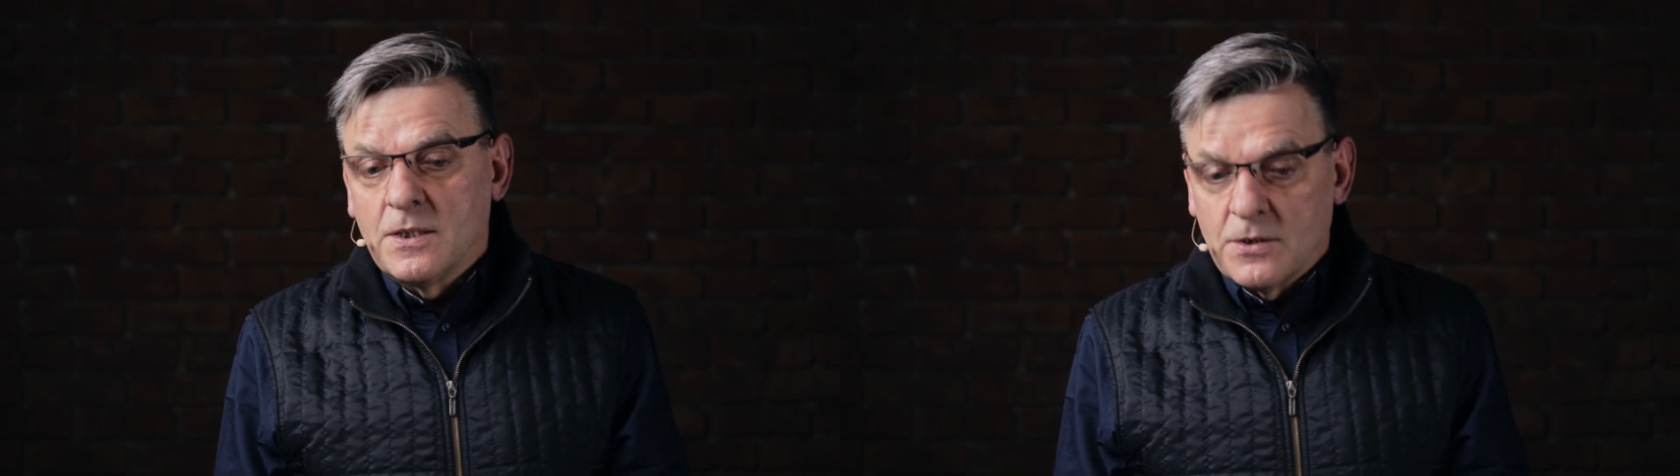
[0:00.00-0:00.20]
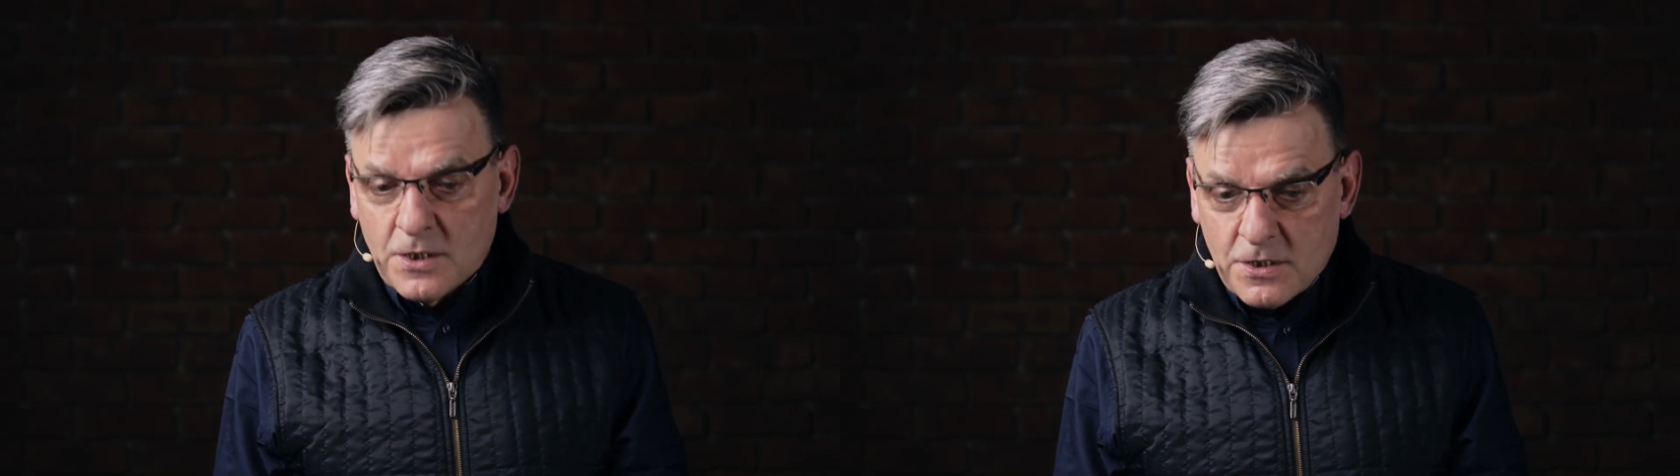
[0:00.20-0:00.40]

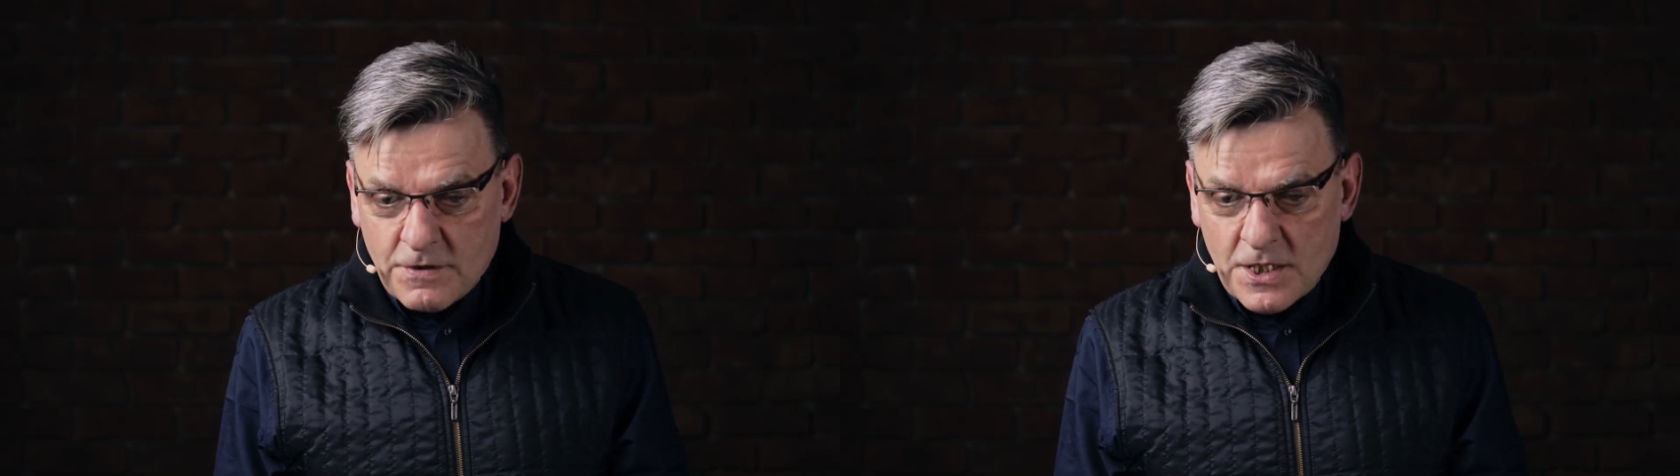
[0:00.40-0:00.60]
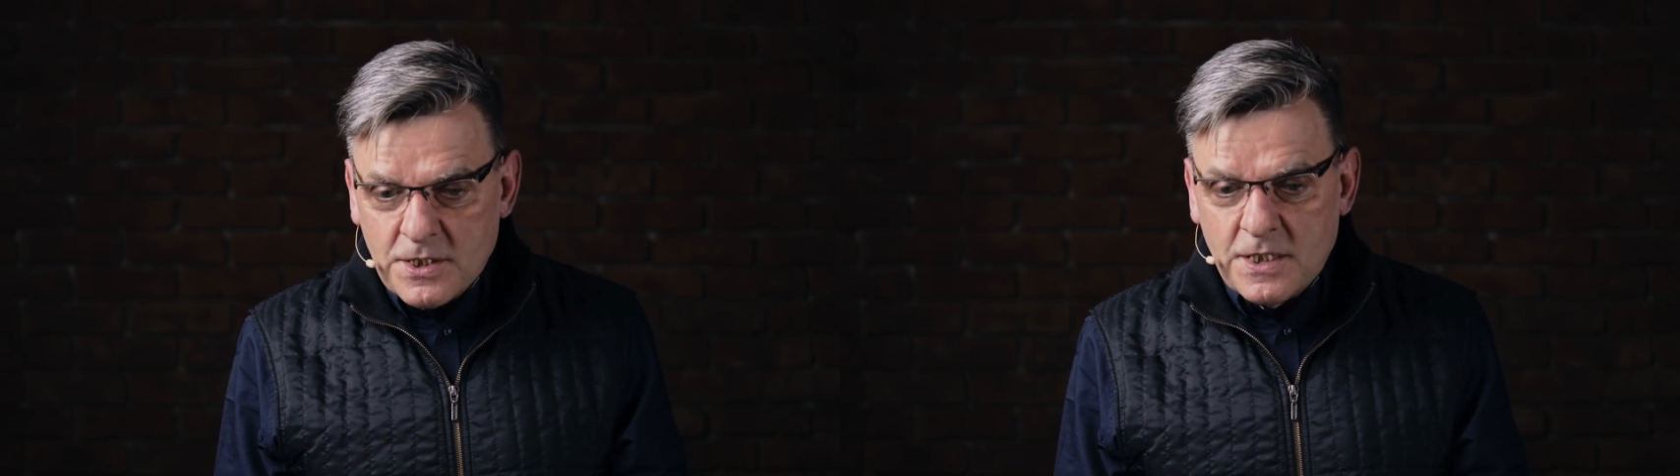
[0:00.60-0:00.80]
To jest
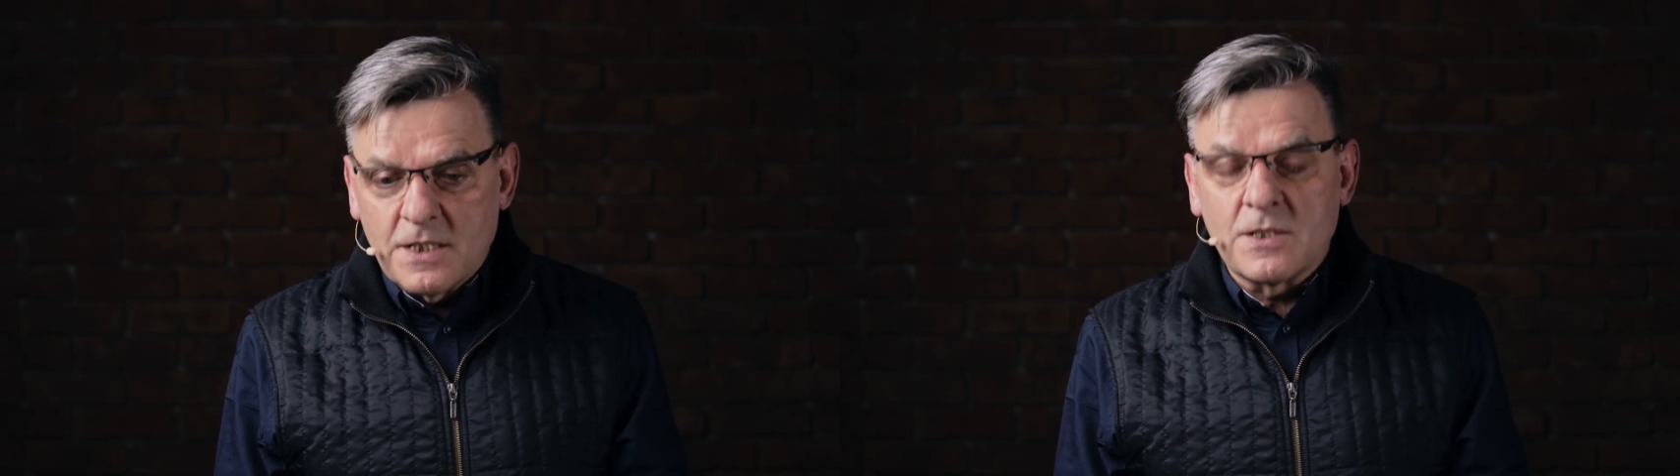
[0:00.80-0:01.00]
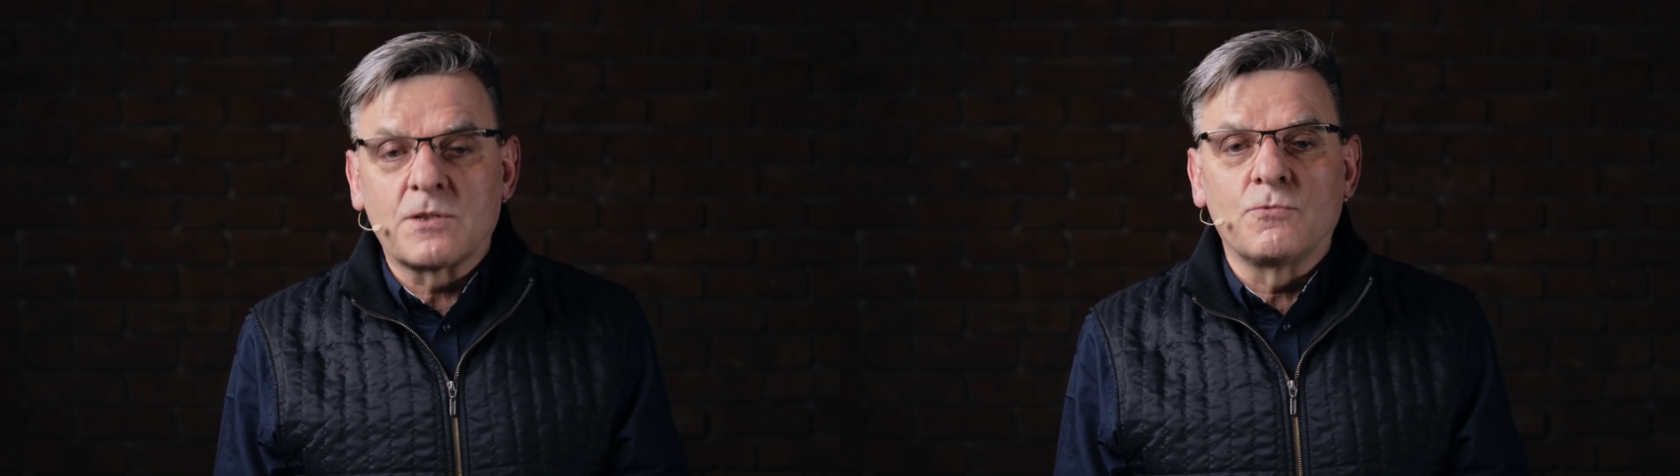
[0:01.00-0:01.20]

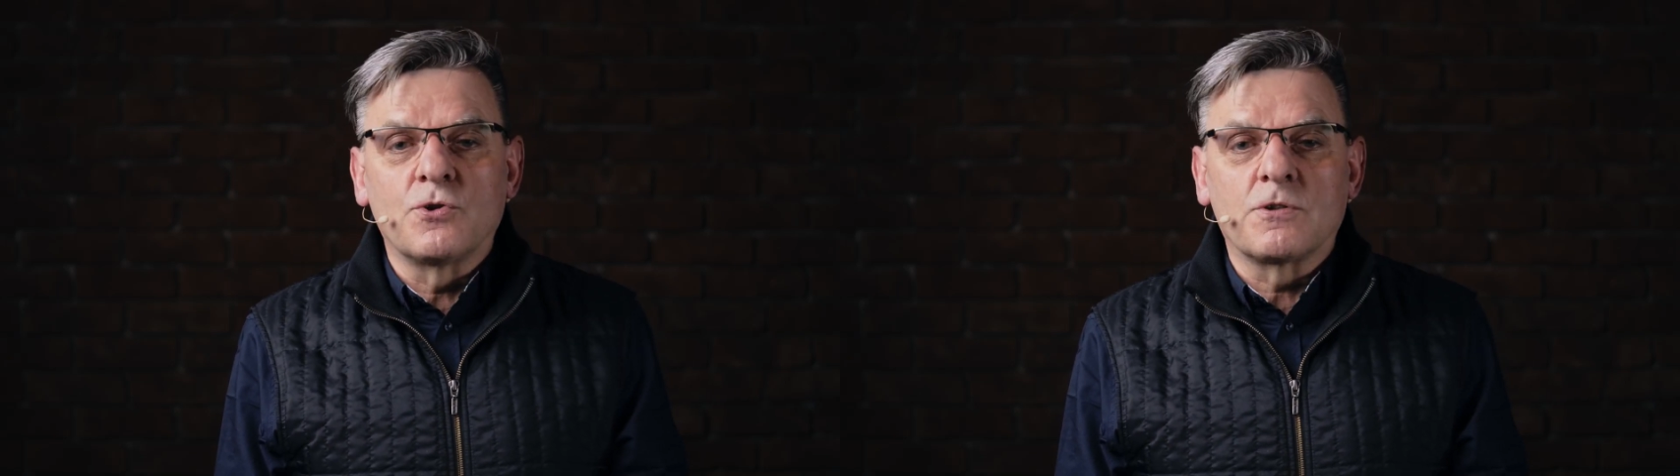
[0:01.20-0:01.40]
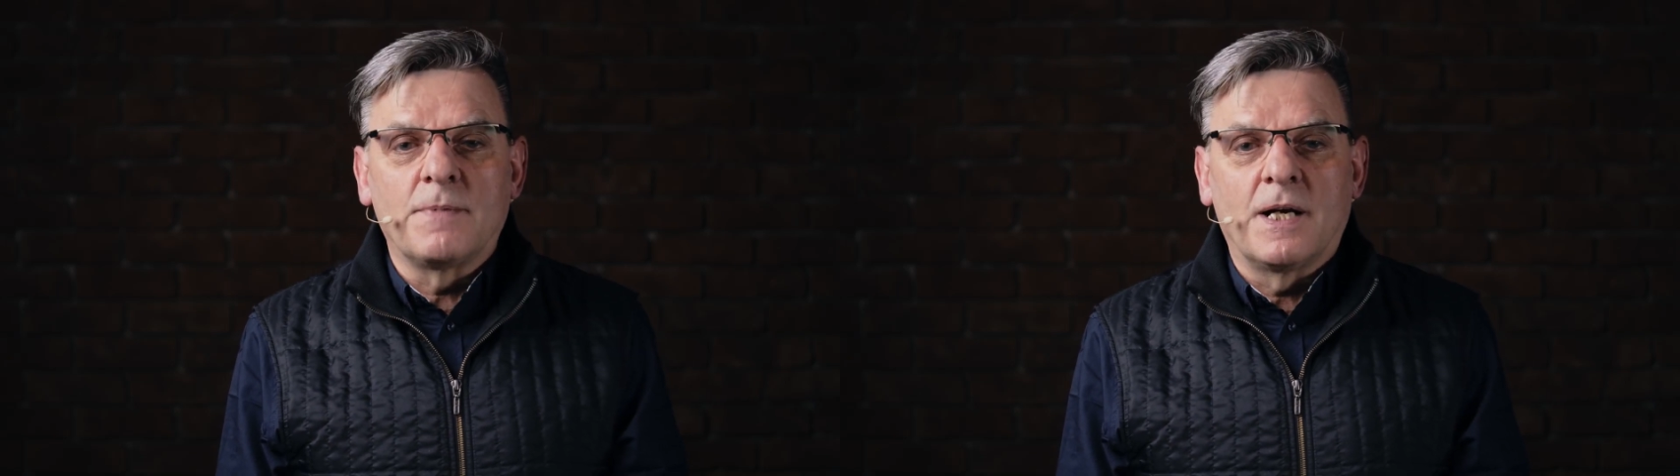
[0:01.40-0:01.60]
właśnie
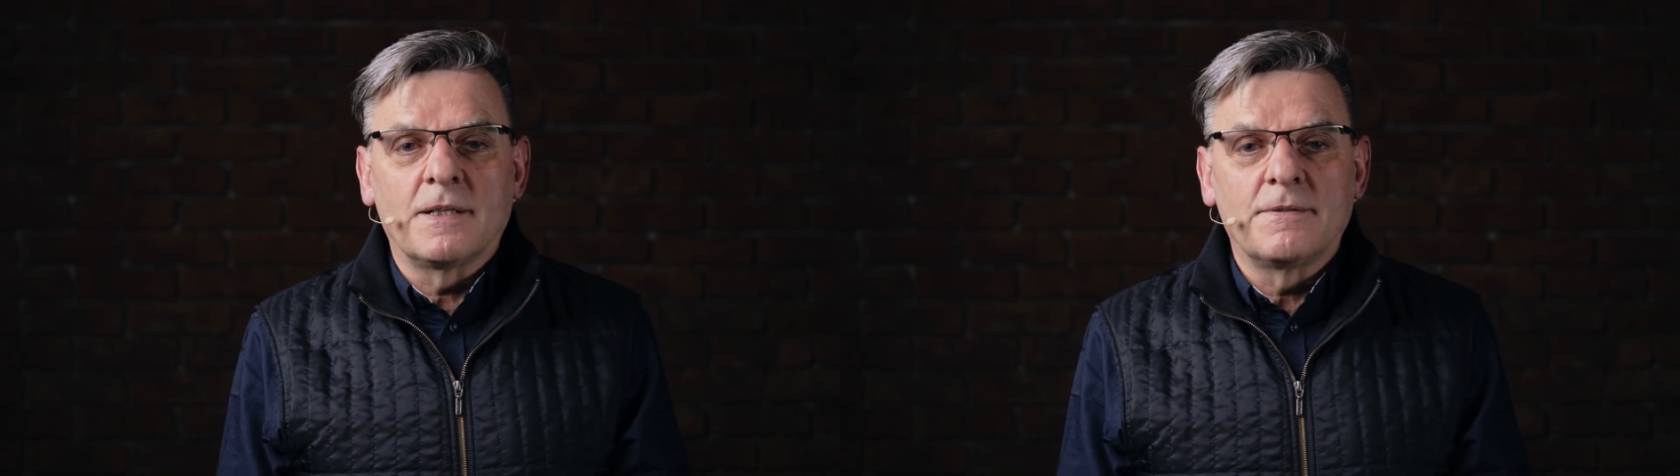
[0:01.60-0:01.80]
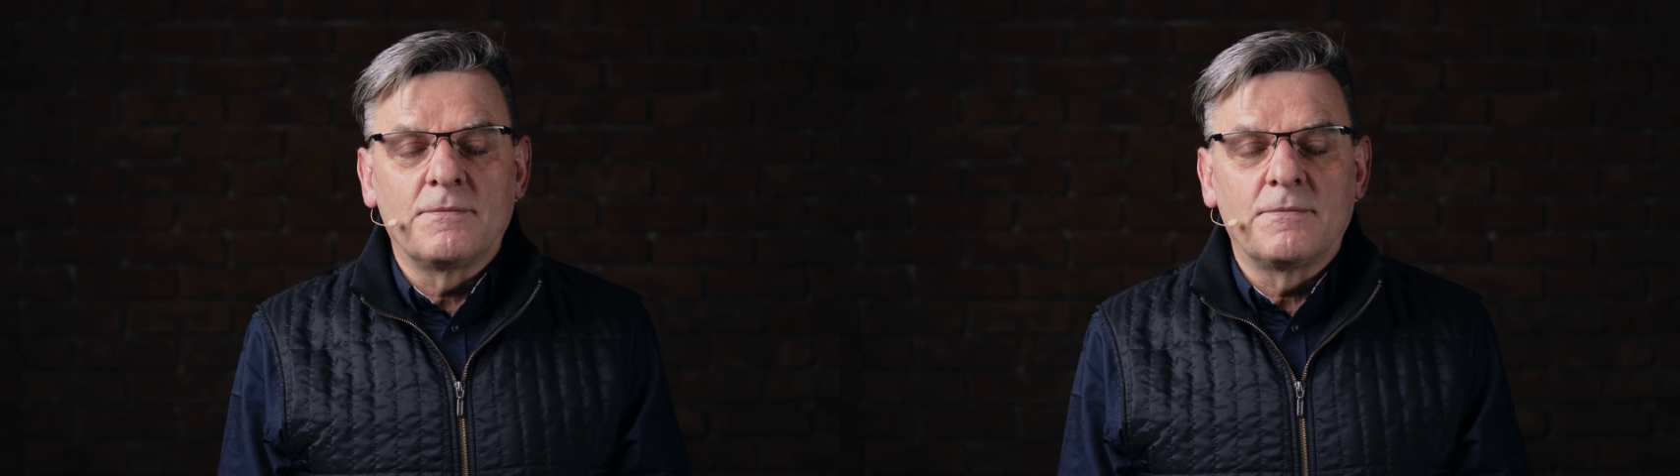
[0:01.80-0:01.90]
służba.